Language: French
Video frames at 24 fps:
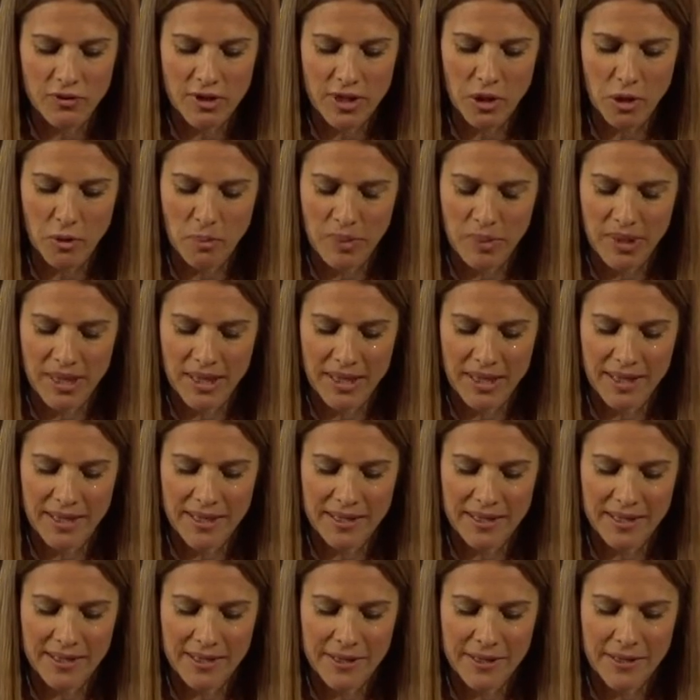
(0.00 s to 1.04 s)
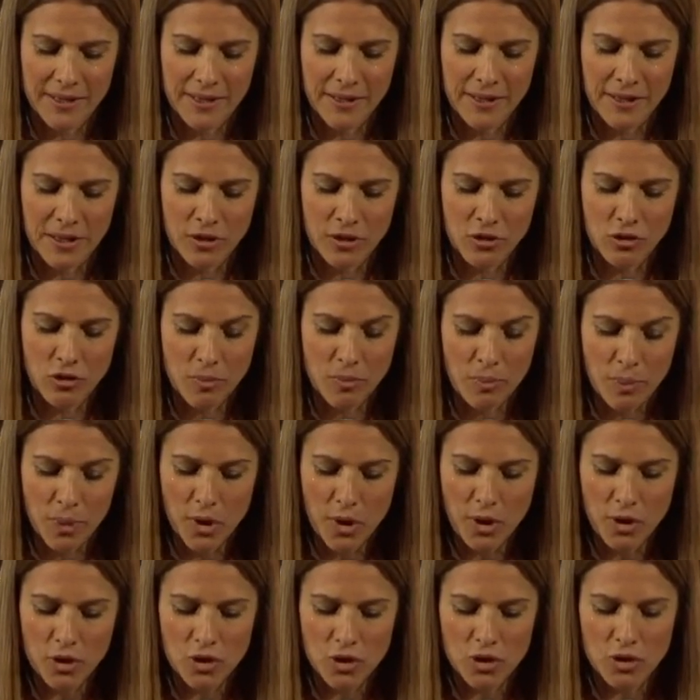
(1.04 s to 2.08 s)
à leurs pères, de
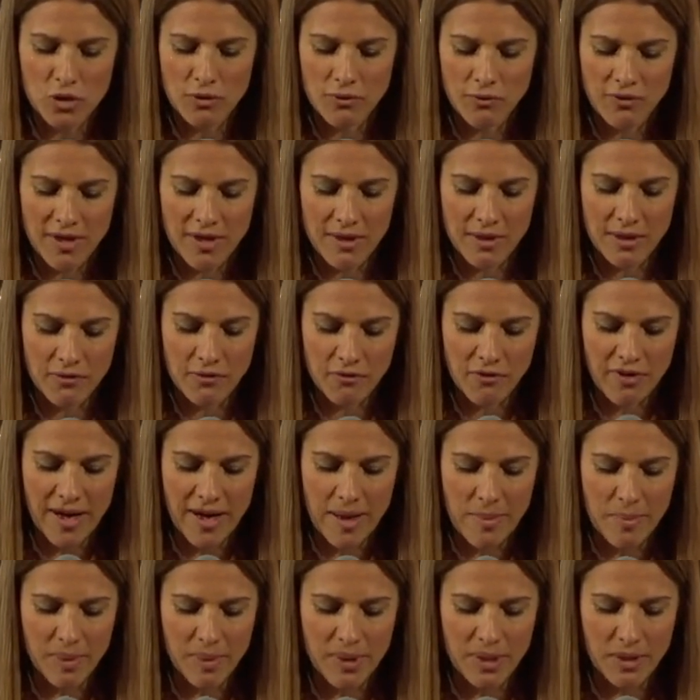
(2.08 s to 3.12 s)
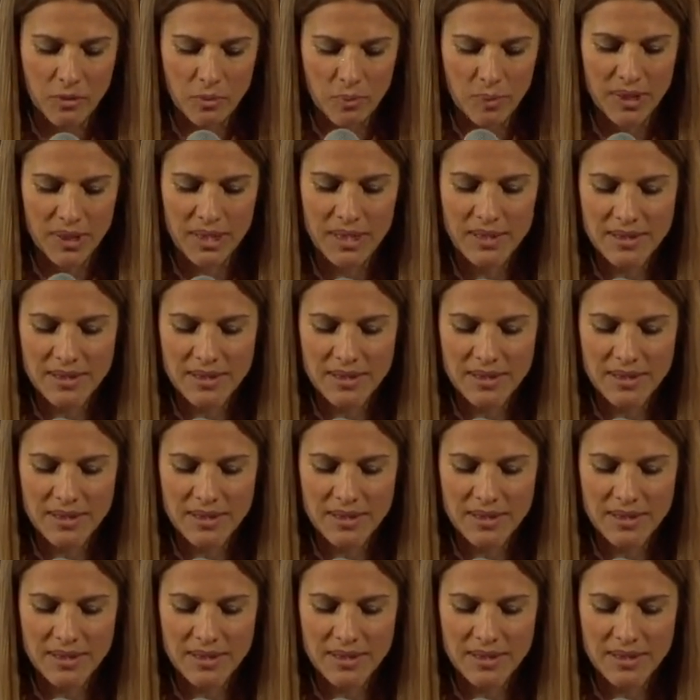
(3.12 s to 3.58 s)
peur que je ne vienne frapper le pays